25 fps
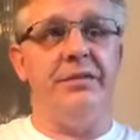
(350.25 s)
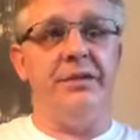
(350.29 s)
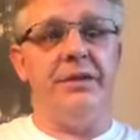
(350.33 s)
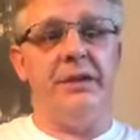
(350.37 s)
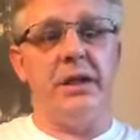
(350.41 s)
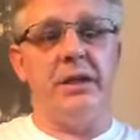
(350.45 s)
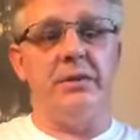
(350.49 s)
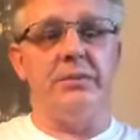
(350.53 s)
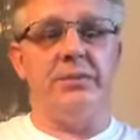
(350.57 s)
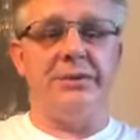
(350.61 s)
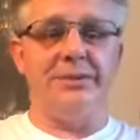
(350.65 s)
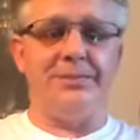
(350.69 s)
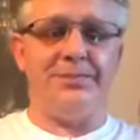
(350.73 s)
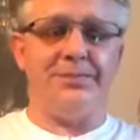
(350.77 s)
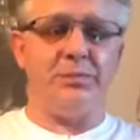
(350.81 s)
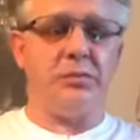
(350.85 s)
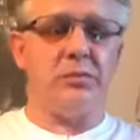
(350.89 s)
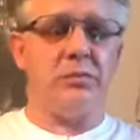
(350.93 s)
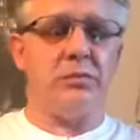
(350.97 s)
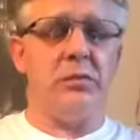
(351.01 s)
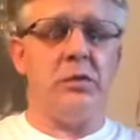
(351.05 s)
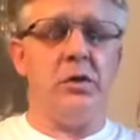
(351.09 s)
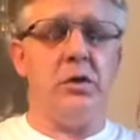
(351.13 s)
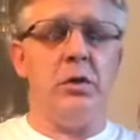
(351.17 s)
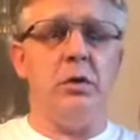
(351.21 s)
jakby
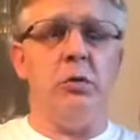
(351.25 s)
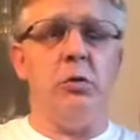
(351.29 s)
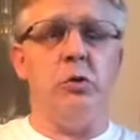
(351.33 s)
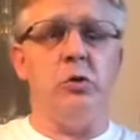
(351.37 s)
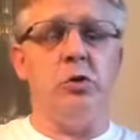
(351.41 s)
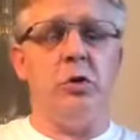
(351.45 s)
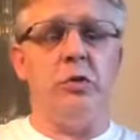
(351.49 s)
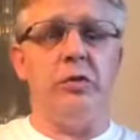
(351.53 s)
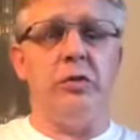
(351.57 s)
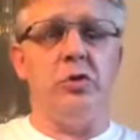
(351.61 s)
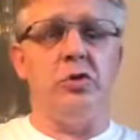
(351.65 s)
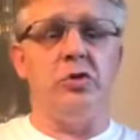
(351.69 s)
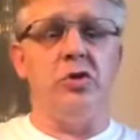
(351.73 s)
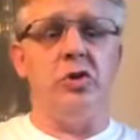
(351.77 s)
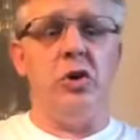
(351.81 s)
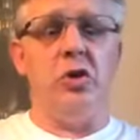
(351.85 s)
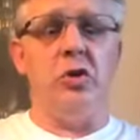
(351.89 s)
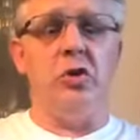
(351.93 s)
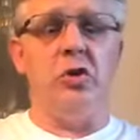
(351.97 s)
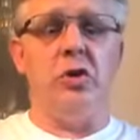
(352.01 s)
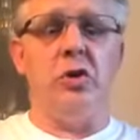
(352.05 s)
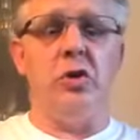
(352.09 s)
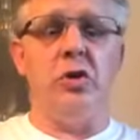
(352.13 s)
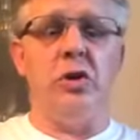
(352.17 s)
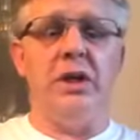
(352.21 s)

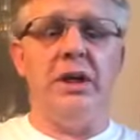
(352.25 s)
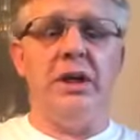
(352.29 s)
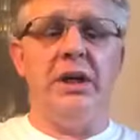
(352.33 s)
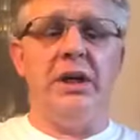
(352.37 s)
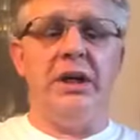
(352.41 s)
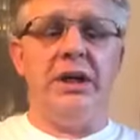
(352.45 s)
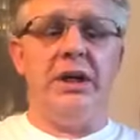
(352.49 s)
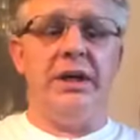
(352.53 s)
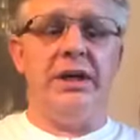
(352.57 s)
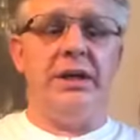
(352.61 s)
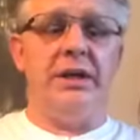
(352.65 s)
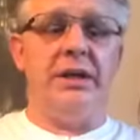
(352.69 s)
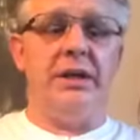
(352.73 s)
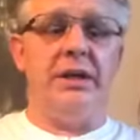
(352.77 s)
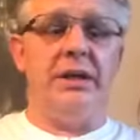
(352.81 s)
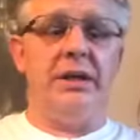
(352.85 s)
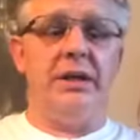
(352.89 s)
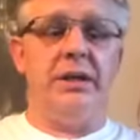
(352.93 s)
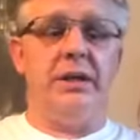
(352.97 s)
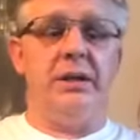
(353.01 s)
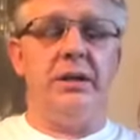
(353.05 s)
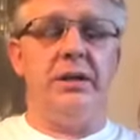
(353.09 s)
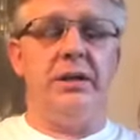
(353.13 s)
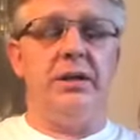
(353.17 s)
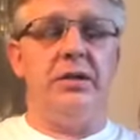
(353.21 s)
Udowodniono,
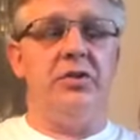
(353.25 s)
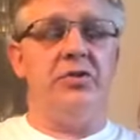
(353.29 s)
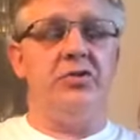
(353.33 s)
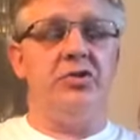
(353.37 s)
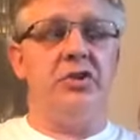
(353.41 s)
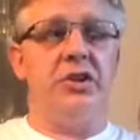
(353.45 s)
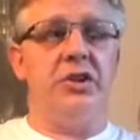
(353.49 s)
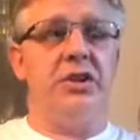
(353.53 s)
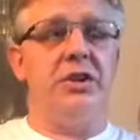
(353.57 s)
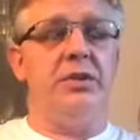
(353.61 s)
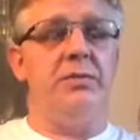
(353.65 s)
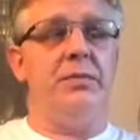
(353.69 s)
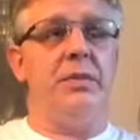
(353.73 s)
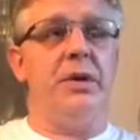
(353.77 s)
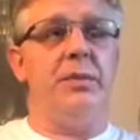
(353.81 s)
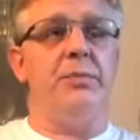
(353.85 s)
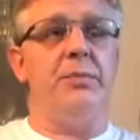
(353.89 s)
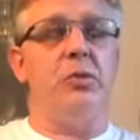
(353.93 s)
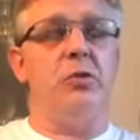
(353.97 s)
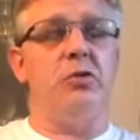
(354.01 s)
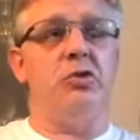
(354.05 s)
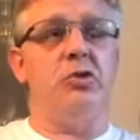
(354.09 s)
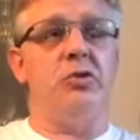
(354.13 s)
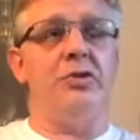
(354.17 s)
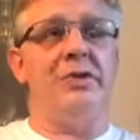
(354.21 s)
e, że ma
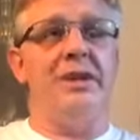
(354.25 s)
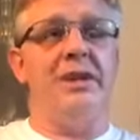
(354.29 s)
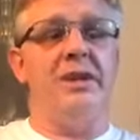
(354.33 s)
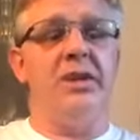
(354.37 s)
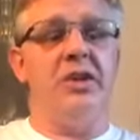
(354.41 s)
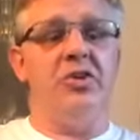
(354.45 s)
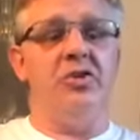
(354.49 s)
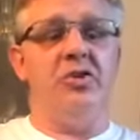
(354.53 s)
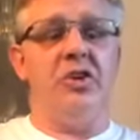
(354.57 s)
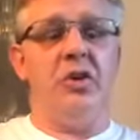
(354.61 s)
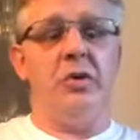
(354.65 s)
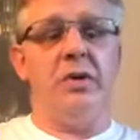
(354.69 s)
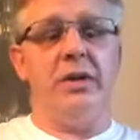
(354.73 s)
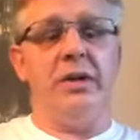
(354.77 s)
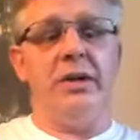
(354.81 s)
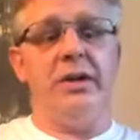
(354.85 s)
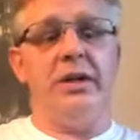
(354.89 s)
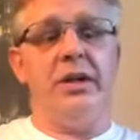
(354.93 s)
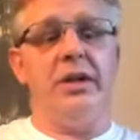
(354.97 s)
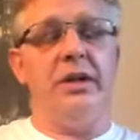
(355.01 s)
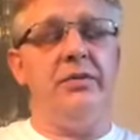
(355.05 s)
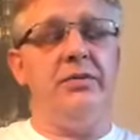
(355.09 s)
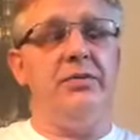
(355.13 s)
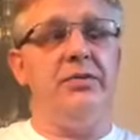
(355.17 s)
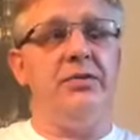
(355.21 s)
pożądane
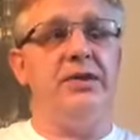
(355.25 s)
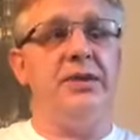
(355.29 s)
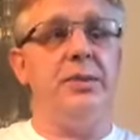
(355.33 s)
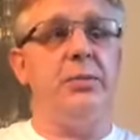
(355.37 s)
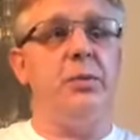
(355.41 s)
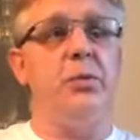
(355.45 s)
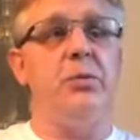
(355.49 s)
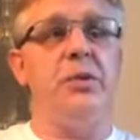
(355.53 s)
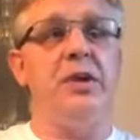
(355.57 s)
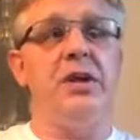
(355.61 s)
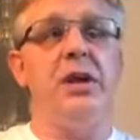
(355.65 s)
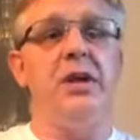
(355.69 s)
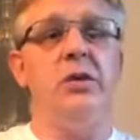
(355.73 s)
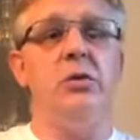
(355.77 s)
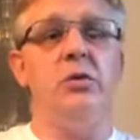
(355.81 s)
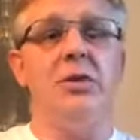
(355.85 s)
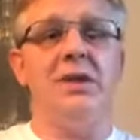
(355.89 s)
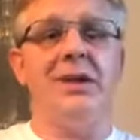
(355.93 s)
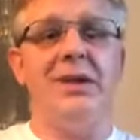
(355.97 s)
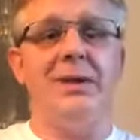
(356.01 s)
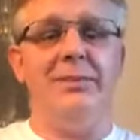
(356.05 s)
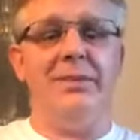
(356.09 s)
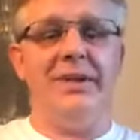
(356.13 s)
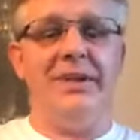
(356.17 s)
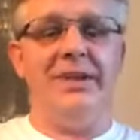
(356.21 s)
działanie w zapobieganiu
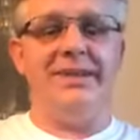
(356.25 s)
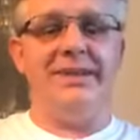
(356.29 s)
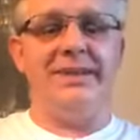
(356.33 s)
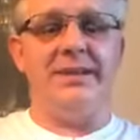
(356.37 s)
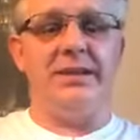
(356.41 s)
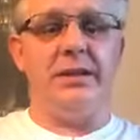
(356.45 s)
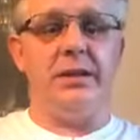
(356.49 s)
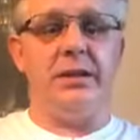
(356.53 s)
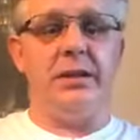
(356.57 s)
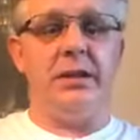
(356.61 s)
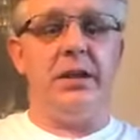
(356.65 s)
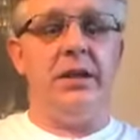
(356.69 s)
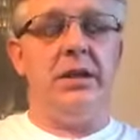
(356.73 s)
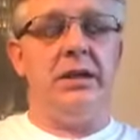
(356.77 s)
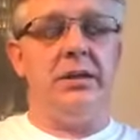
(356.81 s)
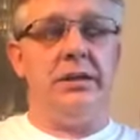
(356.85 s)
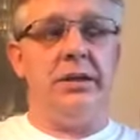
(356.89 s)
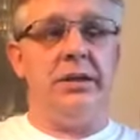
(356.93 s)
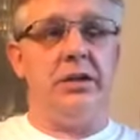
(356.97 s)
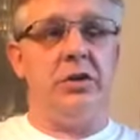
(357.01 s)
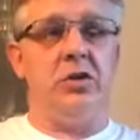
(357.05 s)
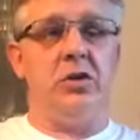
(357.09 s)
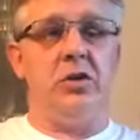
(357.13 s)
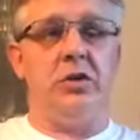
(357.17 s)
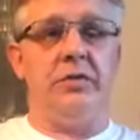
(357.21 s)
kamicy
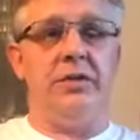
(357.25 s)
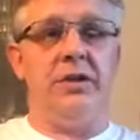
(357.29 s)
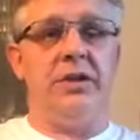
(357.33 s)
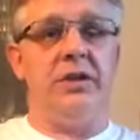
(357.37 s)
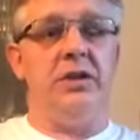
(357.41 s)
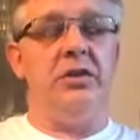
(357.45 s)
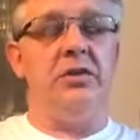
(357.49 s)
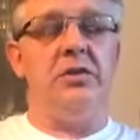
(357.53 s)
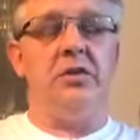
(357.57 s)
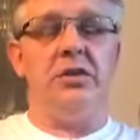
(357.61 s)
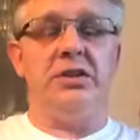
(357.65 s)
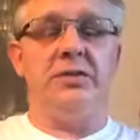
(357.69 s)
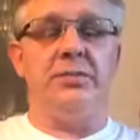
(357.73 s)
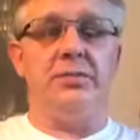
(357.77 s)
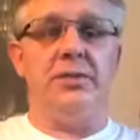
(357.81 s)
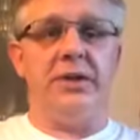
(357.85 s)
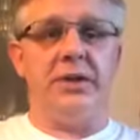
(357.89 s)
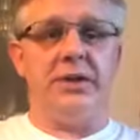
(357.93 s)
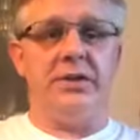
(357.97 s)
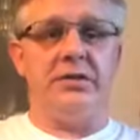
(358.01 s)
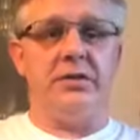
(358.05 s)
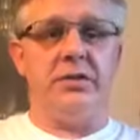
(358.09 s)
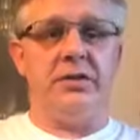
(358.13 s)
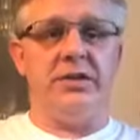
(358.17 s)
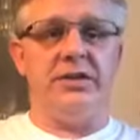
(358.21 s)
nerkowej. To jest
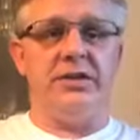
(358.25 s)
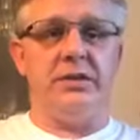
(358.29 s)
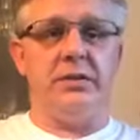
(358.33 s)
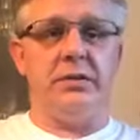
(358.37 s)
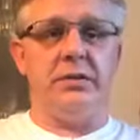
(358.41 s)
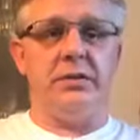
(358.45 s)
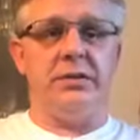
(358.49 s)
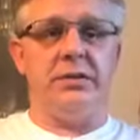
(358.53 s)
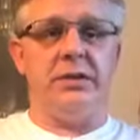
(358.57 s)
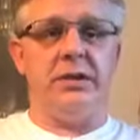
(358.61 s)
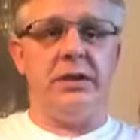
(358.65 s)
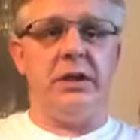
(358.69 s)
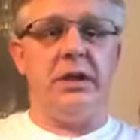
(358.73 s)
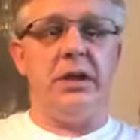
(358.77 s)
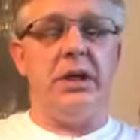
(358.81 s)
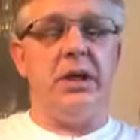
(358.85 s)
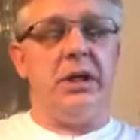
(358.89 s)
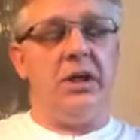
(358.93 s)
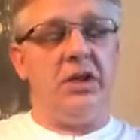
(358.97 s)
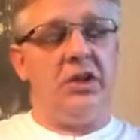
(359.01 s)
bardzo istotne.